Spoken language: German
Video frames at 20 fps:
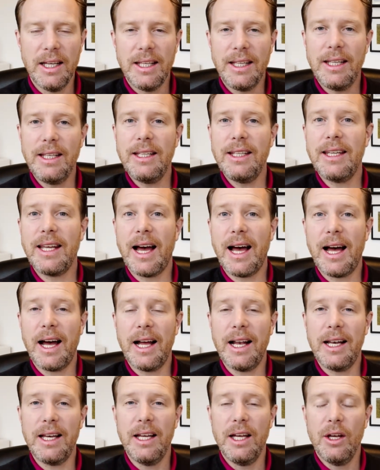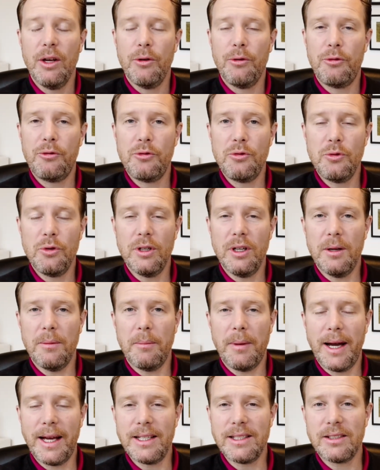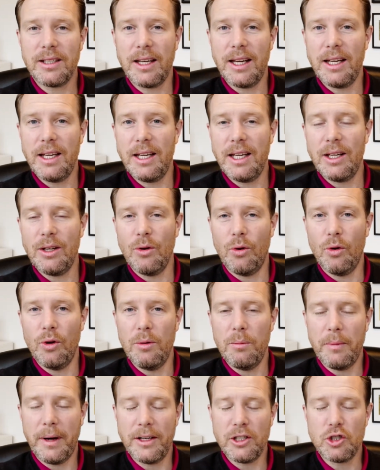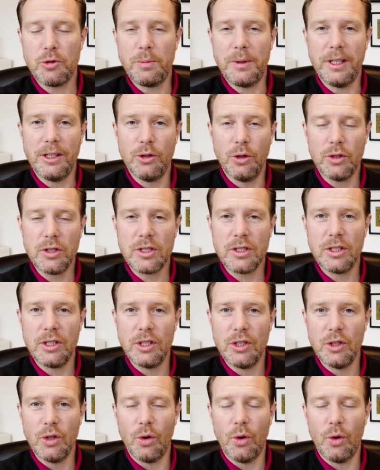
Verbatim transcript: ideal für mein Training und mein Spiel nutzen.